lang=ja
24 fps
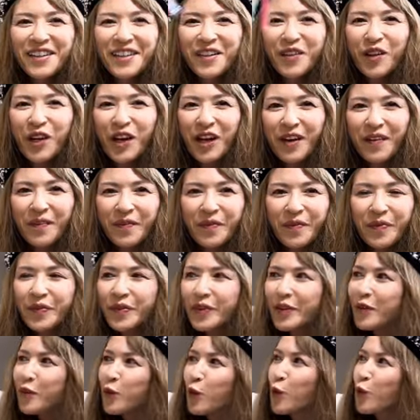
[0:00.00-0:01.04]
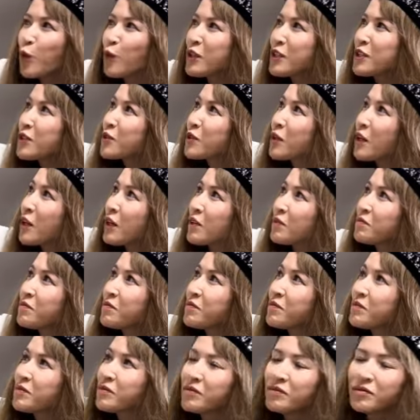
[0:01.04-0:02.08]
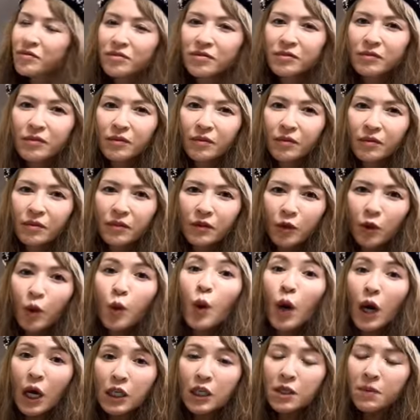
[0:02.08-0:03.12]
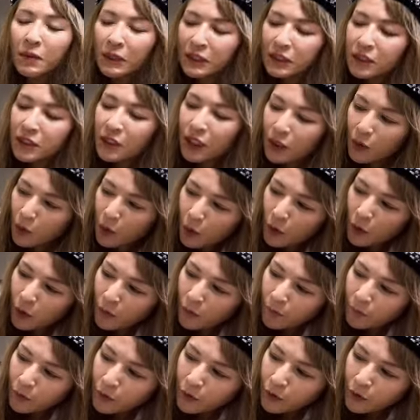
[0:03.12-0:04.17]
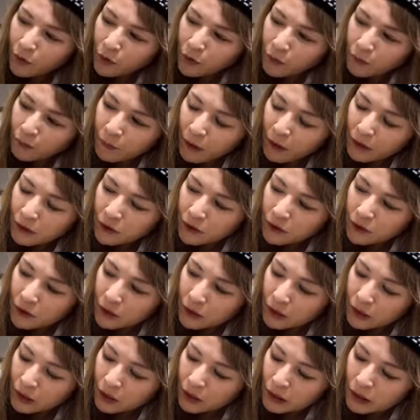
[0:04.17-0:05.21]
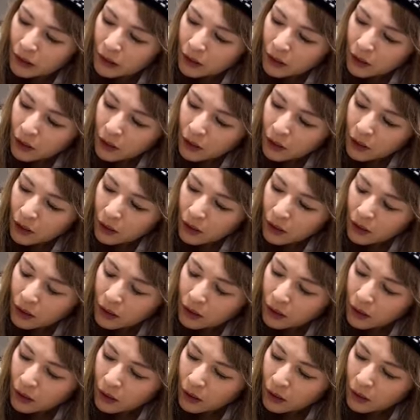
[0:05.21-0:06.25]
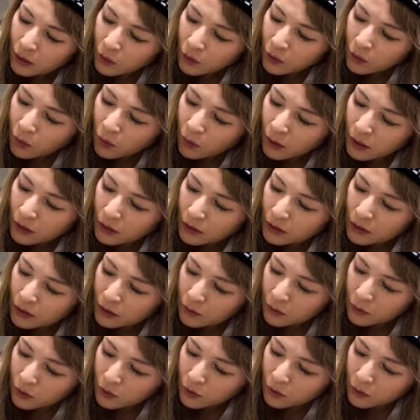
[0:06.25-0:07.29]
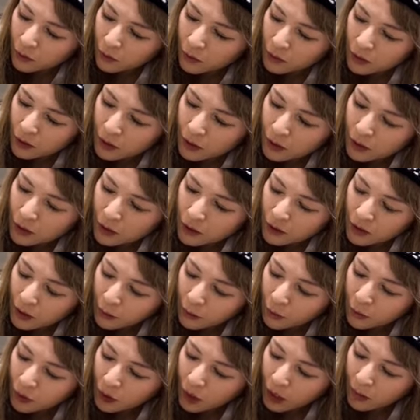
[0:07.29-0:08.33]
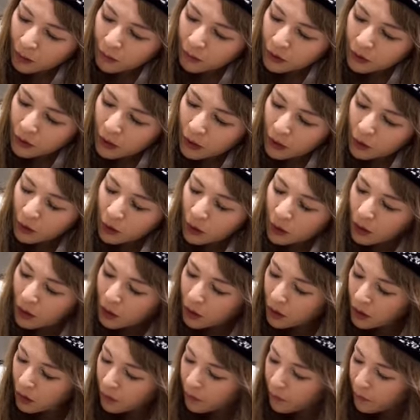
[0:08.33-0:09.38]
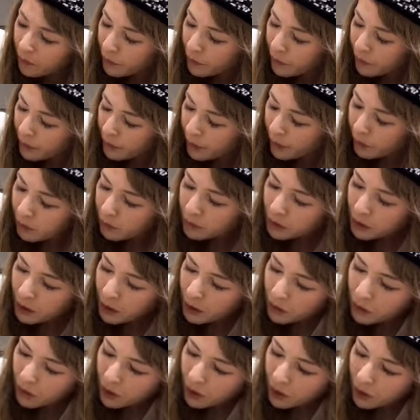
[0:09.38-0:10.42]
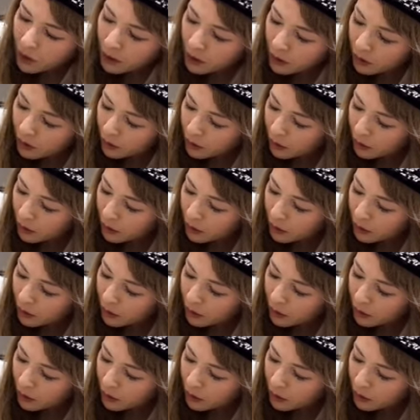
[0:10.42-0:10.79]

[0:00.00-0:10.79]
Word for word: これここにするかこう貼りますけどなんか一泊水星ですでここは白く木星ですでもこれ半分だけの破壊ね半分だけの破壊